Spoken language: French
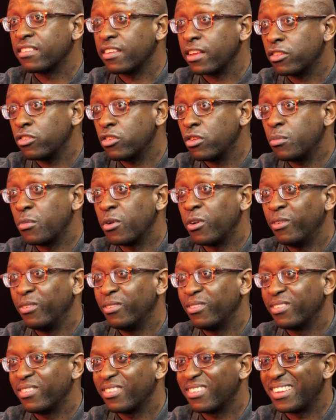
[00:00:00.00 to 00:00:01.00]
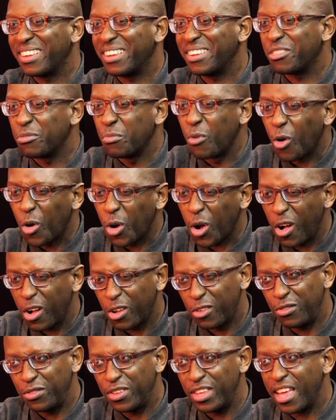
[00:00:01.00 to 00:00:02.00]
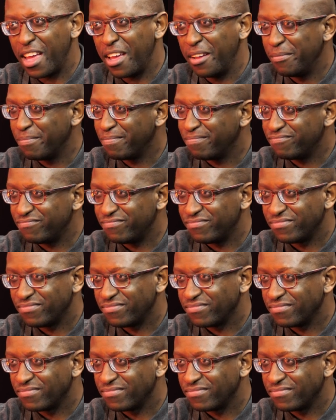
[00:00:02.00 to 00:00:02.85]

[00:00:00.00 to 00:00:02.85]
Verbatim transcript: Exactement. Je me recroquevillais. Mhm.